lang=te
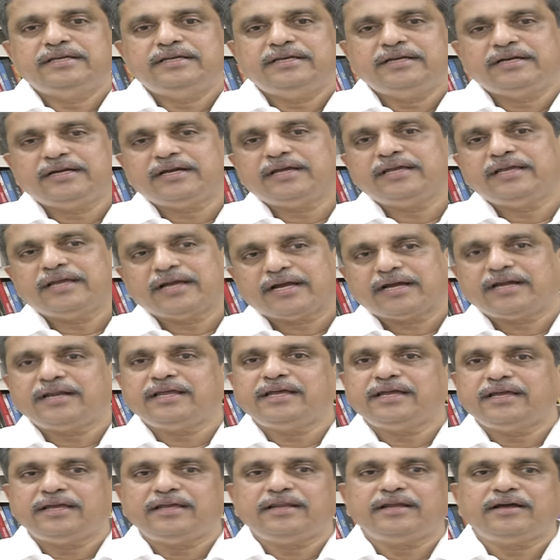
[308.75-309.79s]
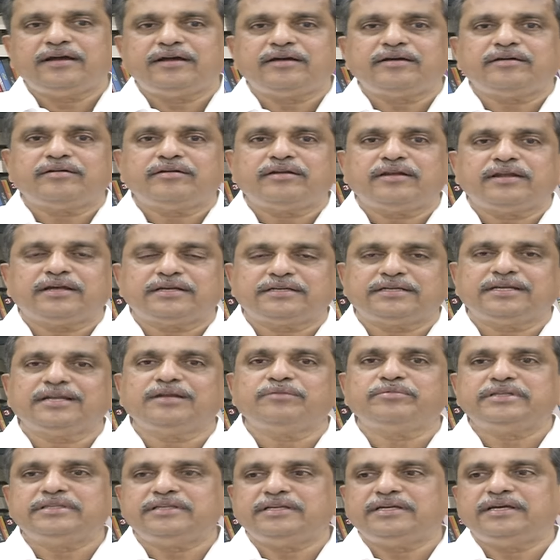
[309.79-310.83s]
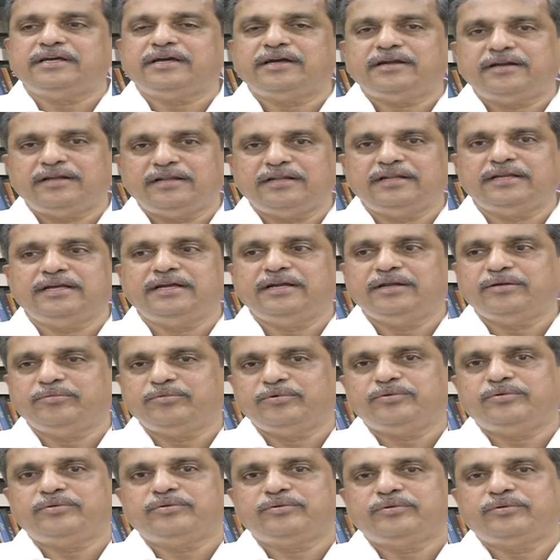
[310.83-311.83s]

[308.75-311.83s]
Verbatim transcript: ఇంకా ఎక్కడైనా లక్షల మందిని హ్యాండిల్ చేయడము